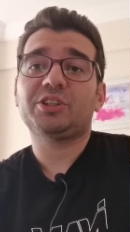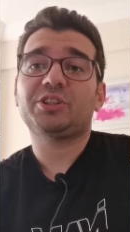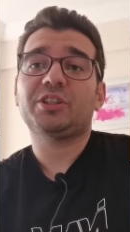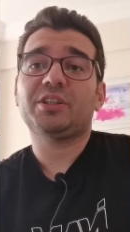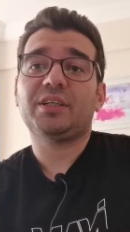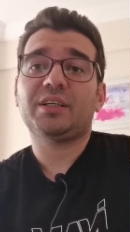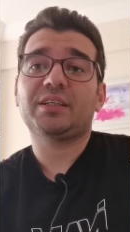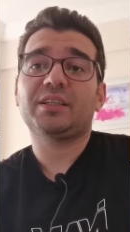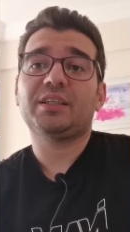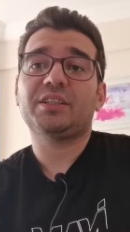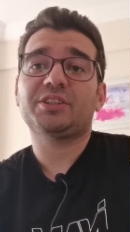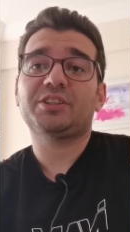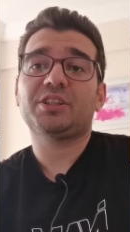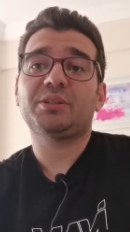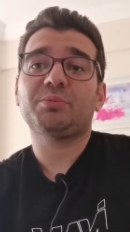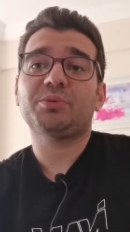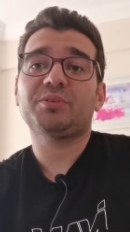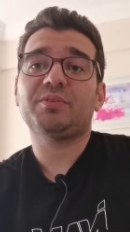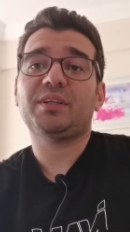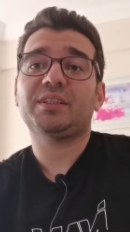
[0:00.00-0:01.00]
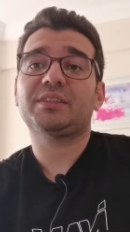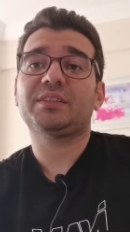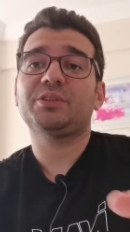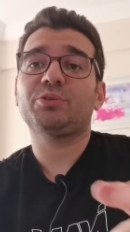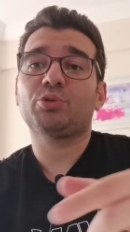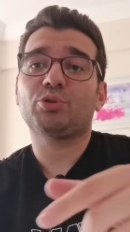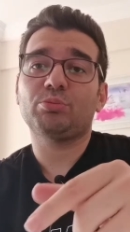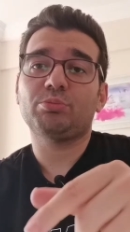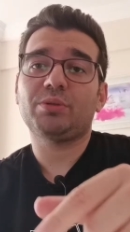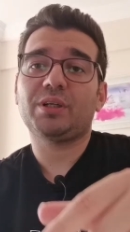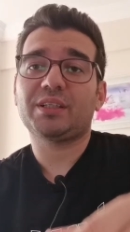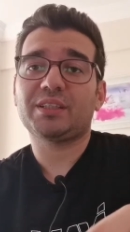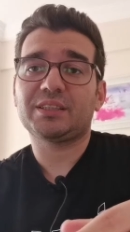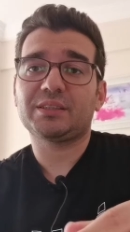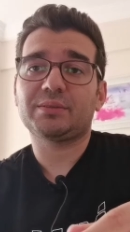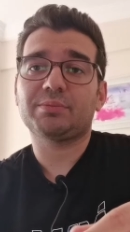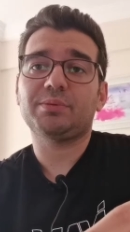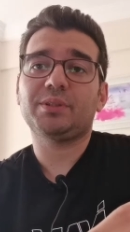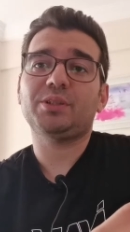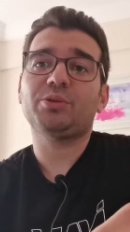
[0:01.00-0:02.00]
yaşayan arkadaşlarımız varsa yorumlar
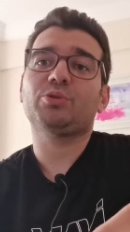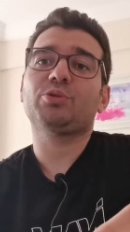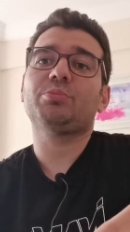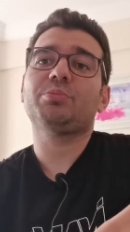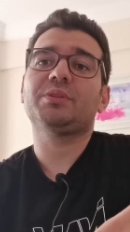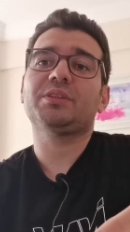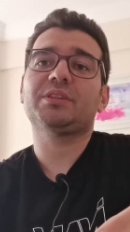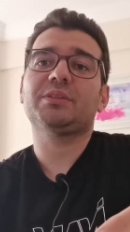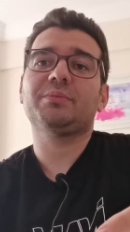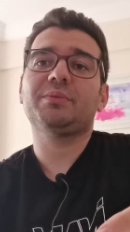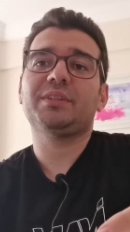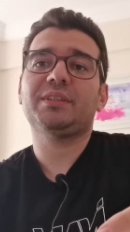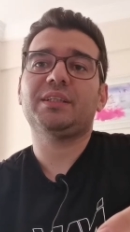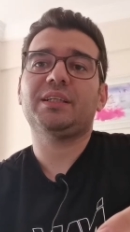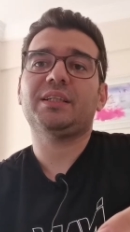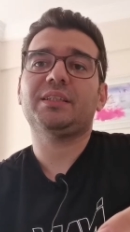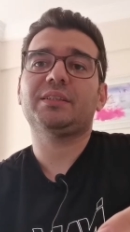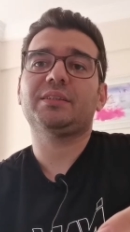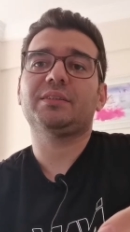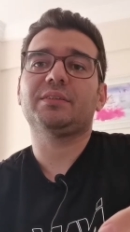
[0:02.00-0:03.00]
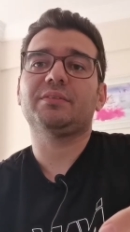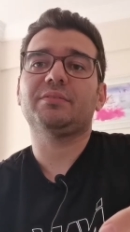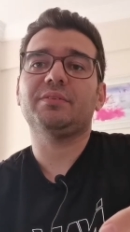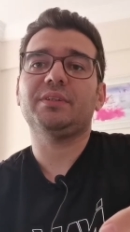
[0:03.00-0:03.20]
kısmına yorum yazabilirler